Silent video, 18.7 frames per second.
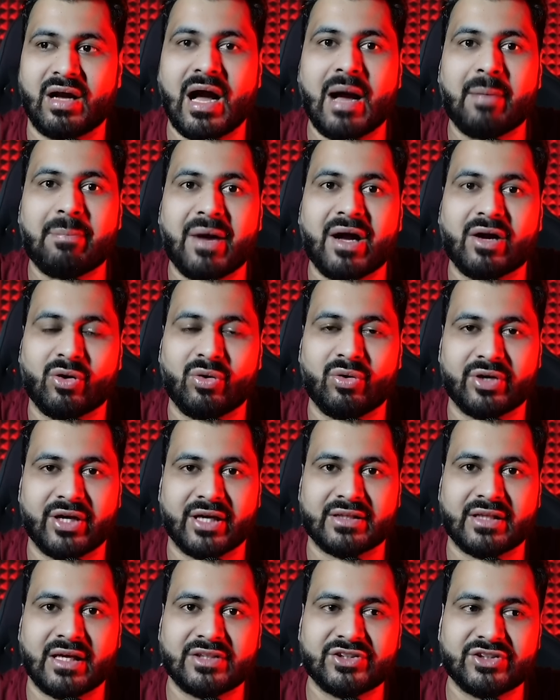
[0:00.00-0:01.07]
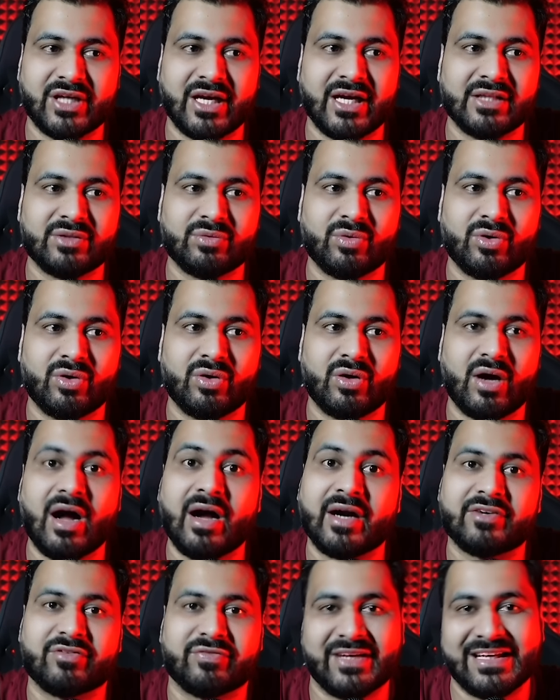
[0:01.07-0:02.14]
आप आक हो गया था शायद वो
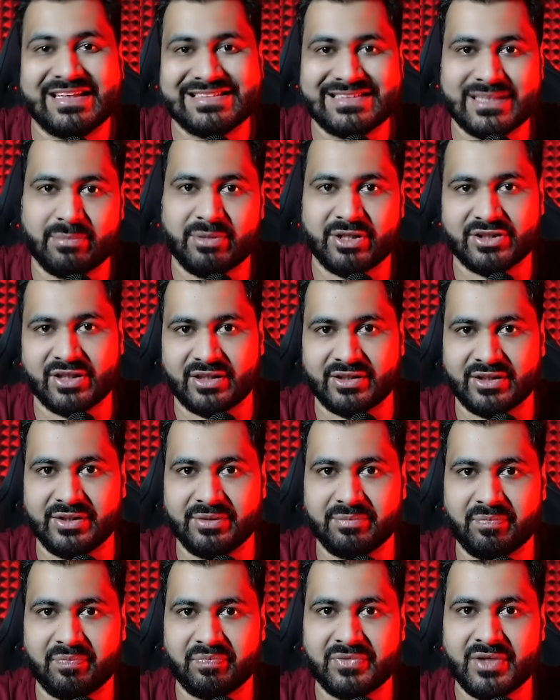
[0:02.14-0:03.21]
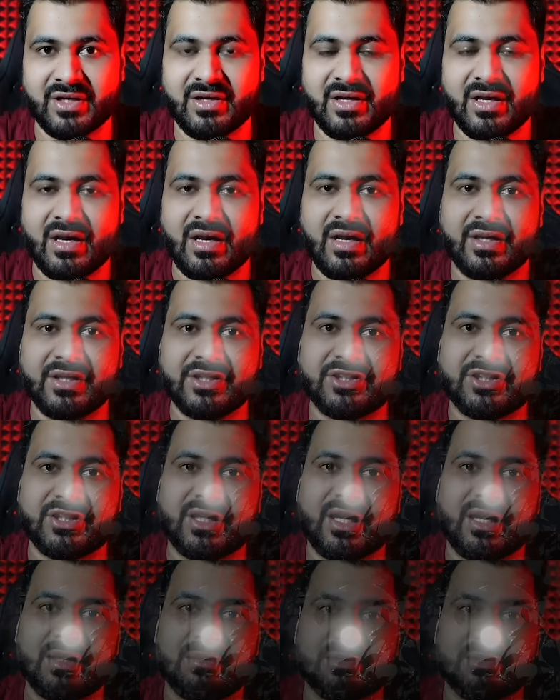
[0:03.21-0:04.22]
हार्ट फेल से मर जाती ईशिका